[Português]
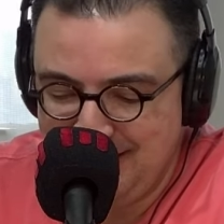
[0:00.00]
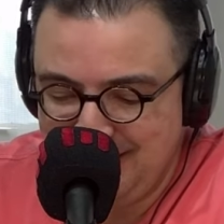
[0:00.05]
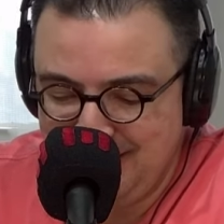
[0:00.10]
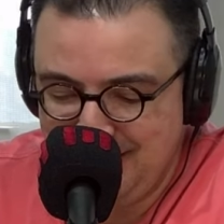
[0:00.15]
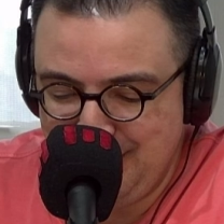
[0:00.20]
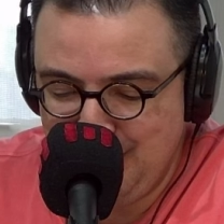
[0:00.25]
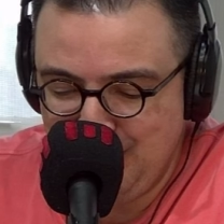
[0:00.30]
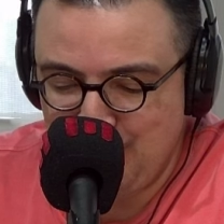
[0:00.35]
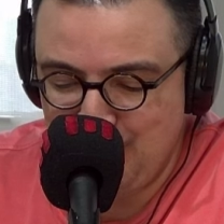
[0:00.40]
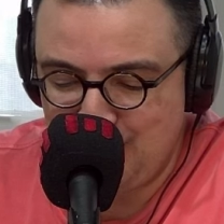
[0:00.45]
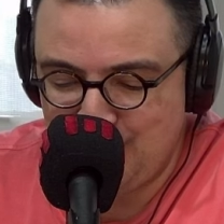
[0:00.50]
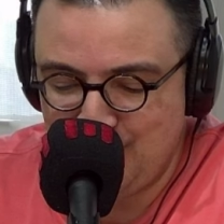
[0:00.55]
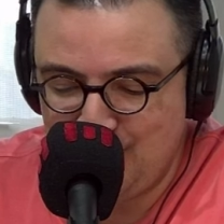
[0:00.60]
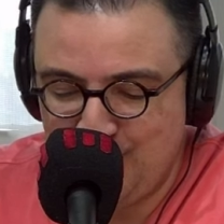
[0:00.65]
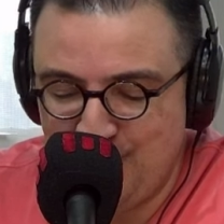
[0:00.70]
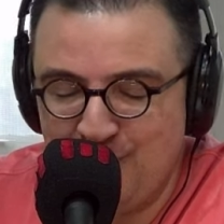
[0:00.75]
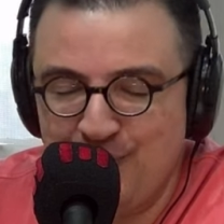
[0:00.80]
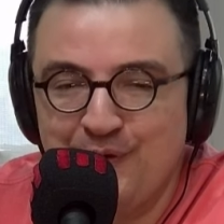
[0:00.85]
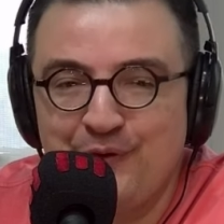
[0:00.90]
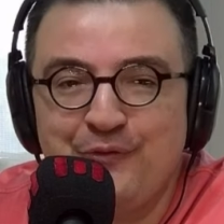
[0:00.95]
E isso
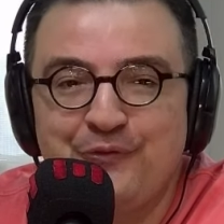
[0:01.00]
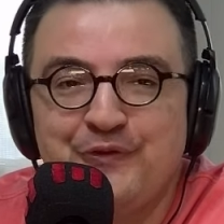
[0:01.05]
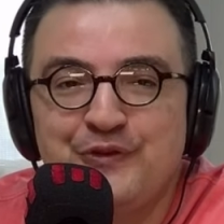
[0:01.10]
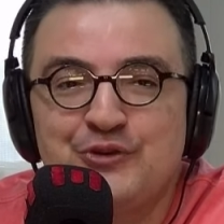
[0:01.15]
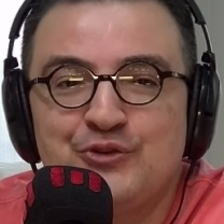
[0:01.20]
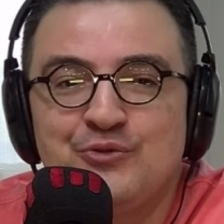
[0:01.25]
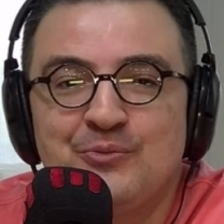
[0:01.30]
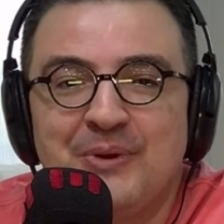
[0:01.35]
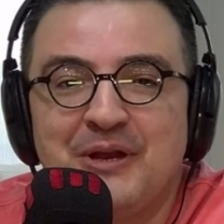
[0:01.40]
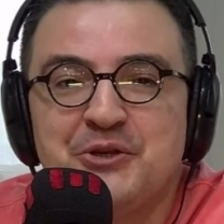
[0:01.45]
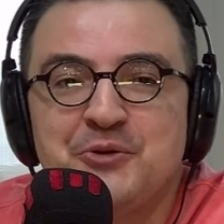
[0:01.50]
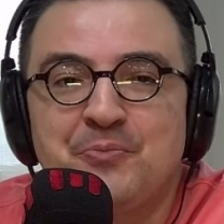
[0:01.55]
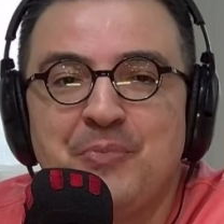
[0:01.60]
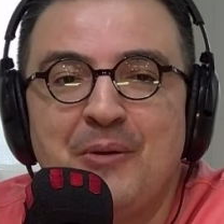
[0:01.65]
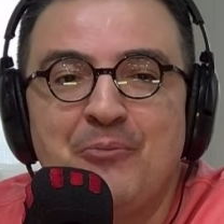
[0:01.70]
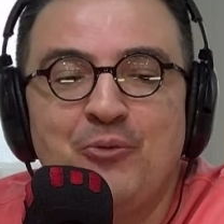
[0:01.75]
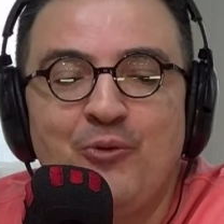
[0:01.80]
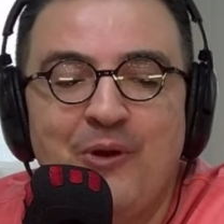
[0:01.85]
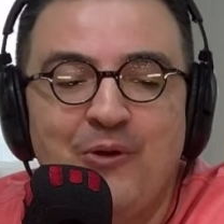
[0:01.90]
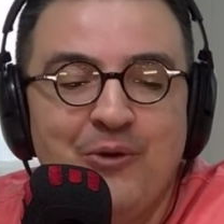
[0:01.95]
eu, eu fiz num
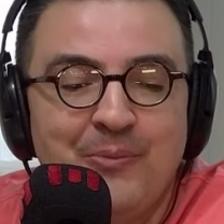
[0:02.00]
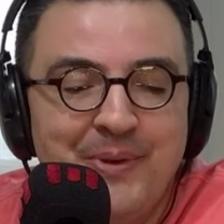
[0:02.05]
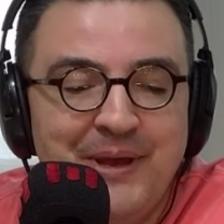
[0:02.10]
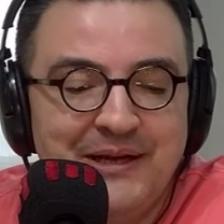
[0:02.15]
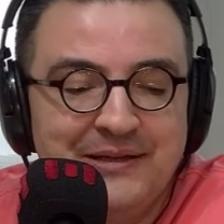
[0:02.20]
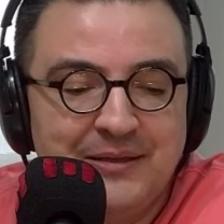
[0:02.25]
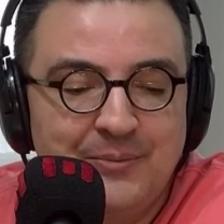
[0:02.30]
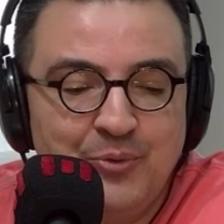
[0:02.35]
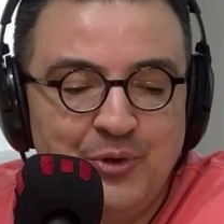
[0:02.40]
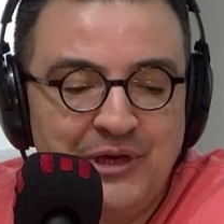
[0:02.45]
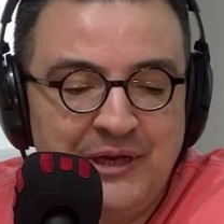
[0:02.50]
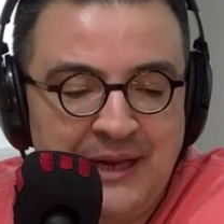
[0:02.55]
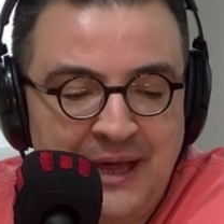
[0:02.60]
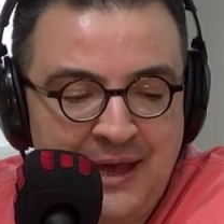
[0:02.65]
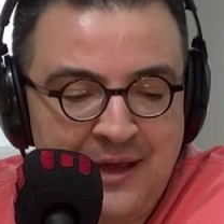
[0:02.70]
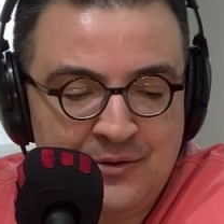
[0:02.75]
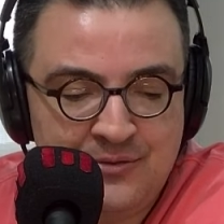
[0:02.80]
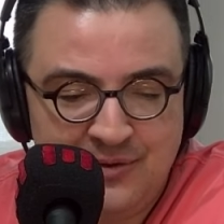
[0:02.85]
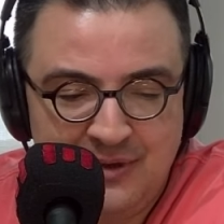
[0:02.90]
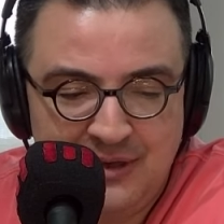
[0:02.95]
bate-papo com a Roberta
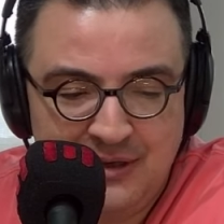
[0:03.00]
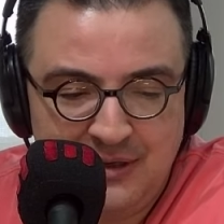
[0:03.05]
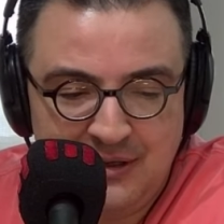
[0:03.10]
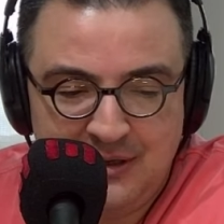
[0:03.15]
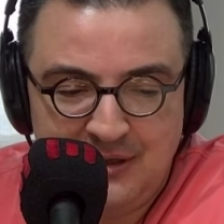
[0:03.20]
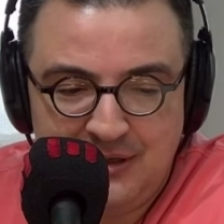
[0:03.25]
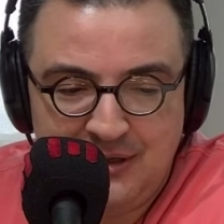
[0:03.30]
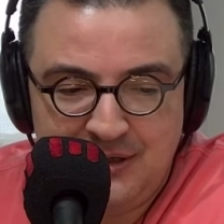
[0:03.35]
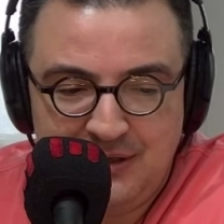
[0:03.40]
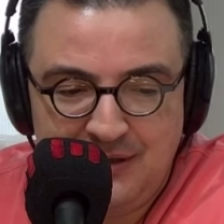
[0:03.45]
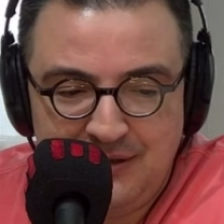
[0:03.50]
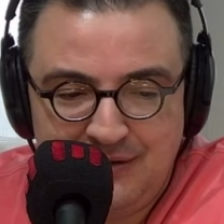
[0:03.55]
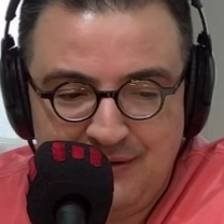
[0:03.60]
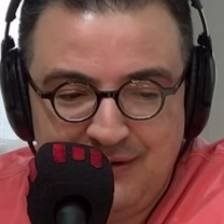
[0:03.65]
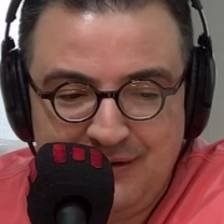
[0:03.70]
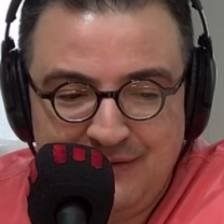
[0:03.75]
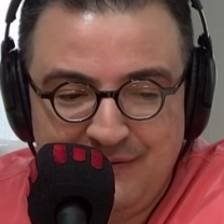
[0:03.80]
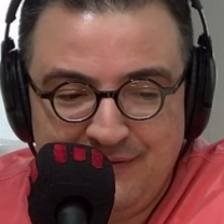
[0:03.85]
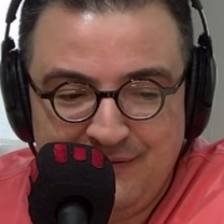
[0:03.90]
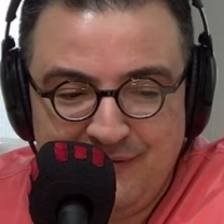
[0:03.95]
Apolinário e,
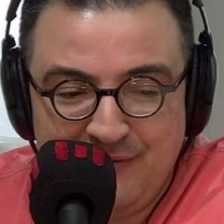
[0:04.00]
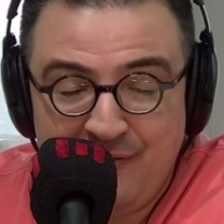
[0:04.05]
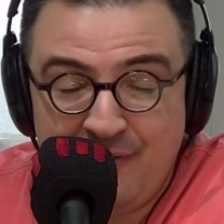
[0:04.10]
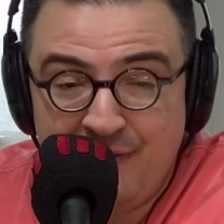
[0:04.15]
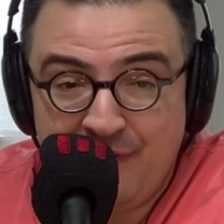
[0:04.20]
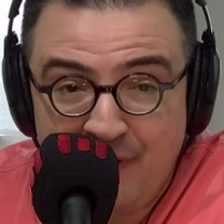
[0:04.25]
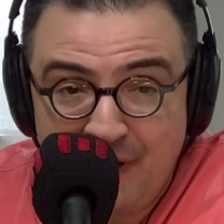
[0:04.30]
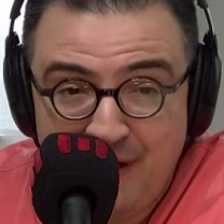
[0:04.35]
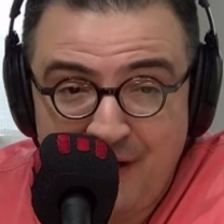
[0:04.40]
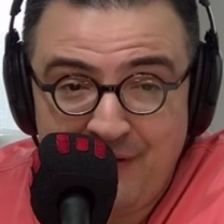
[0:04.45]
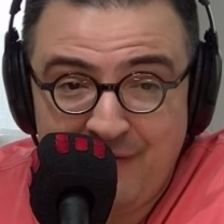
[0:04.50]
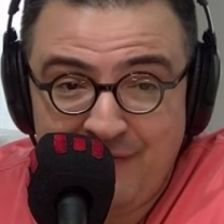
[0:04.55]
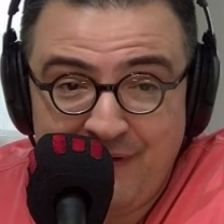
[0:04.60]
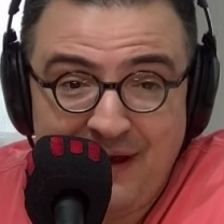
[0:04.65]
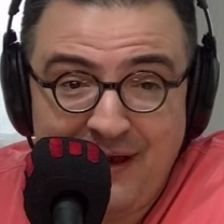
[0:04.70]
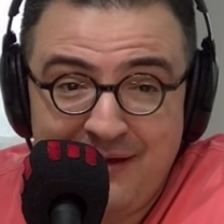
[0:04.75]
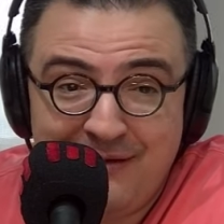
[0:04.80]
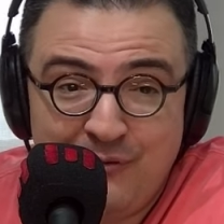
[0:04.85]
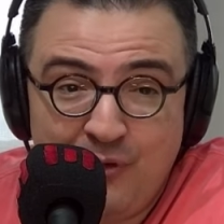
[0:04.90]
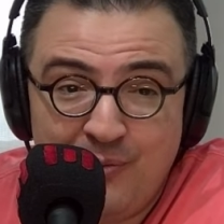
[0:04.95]
e vai,
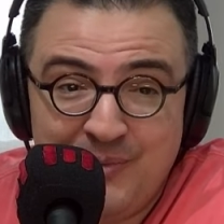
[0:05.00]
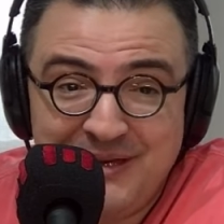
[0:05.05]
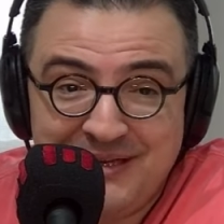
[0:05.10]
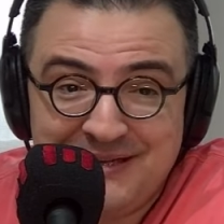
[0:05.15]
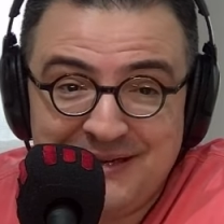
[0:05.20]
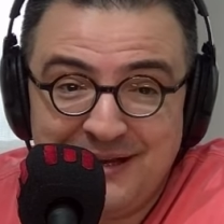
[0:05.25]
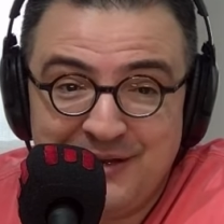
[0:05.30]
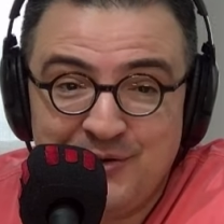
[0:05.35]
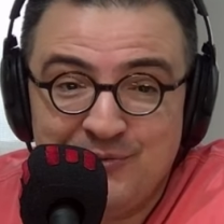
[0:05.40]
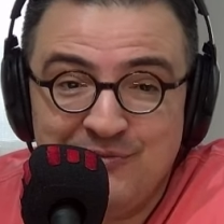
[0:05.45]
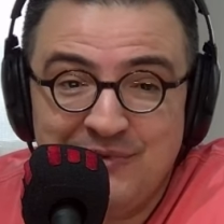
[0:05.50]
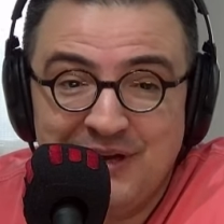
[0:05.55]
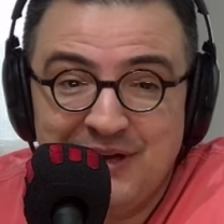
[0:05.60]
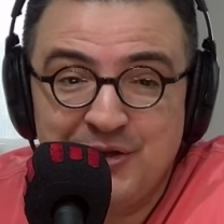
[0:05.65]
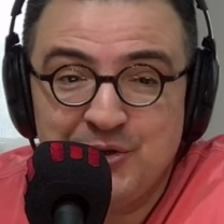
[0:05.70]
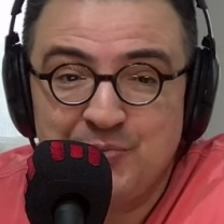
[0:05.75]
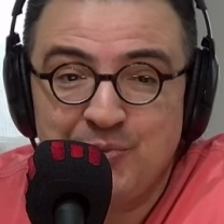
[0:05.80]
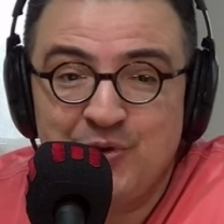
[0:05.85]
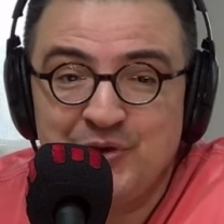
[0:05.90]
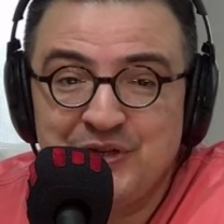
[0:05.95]
vai, começar aqui um
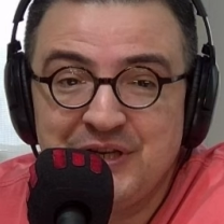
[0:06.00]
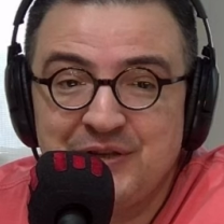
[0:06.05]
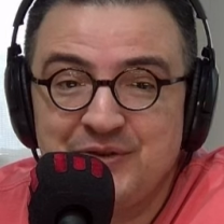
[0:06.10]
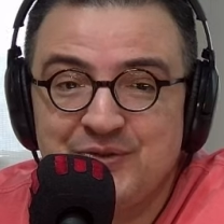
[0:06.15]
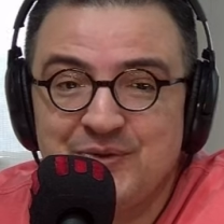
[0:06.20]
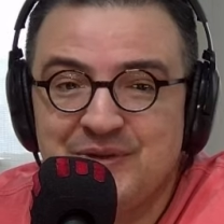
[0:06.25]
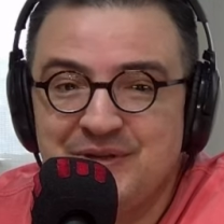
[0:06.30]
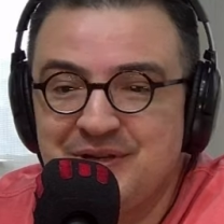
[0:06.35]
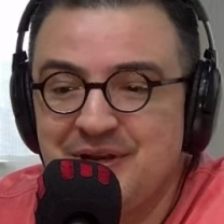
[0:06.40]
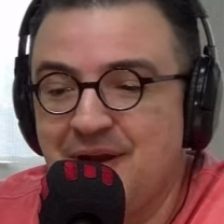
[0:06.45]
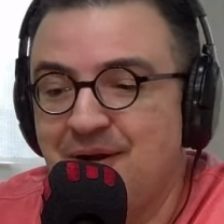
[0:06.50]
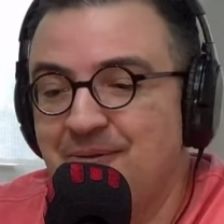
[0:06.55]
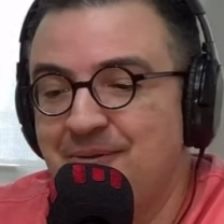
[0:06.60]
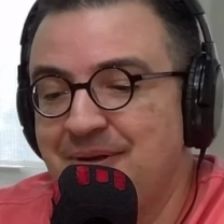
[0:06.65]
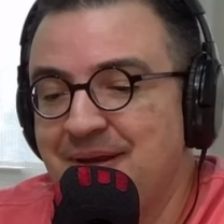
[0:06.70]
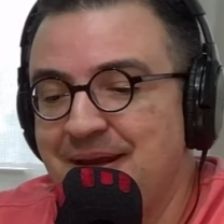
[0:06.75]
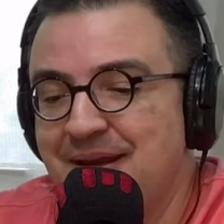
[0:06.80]
grande projeto social.